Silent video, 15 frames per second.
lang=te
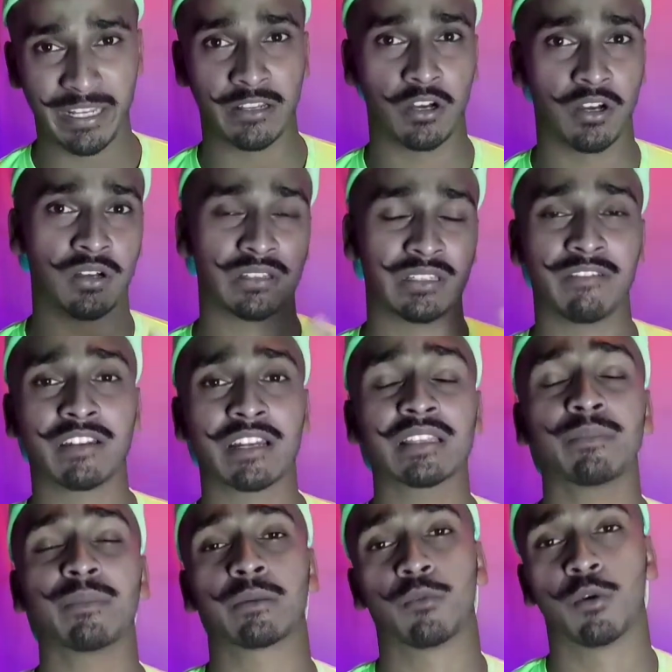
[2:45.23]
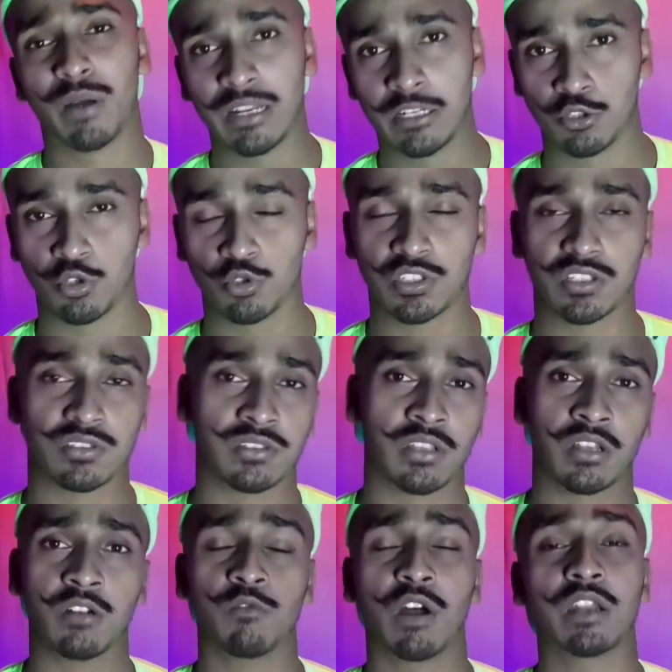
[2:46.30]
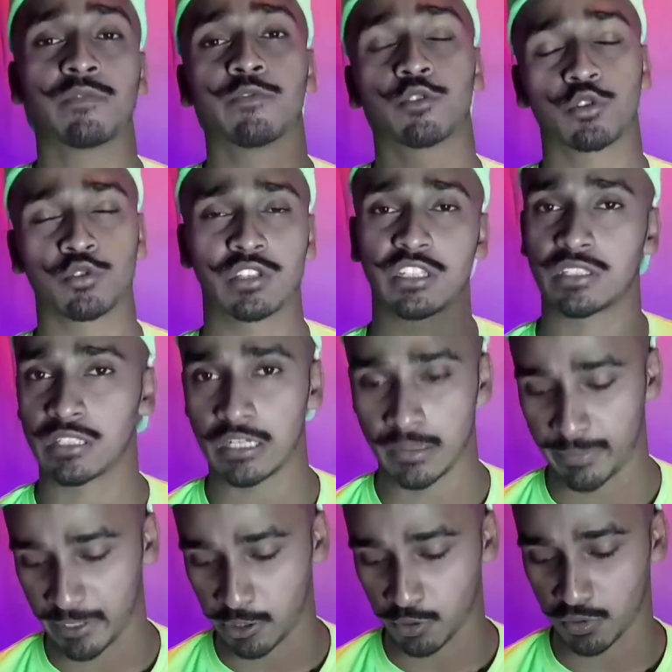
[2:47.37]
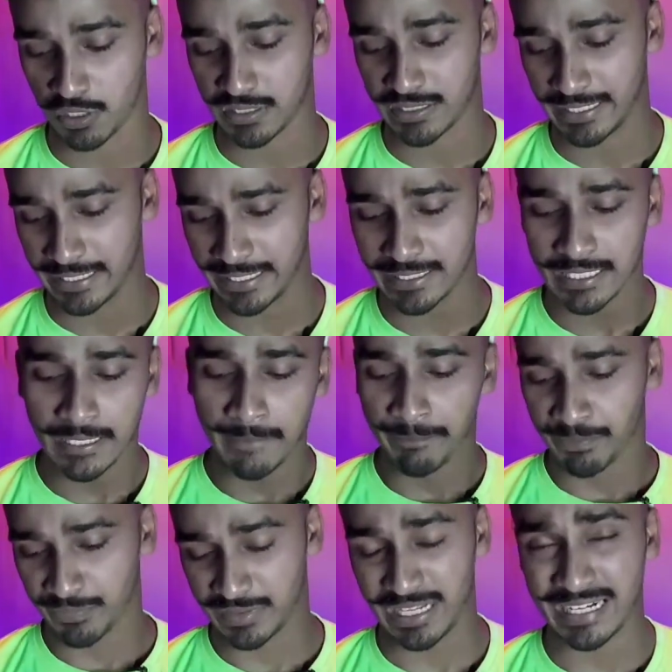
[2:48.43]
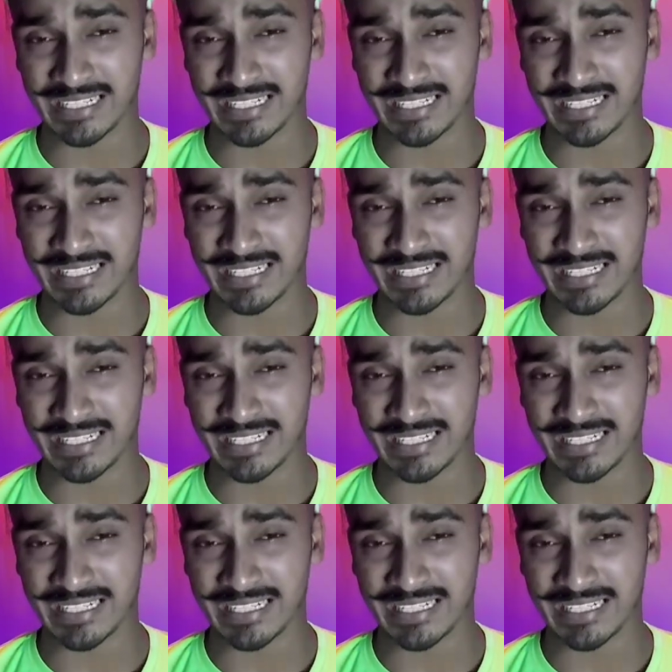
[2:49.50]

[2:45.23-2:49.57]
ఐ మీన్ ఎవరైతే మన మొబైల్ని యూజ్ చేస్తున్నారో వాళ్ళ ఫోటో తీసినట్టు పెట్టుకున్న సెట్టింగ్స్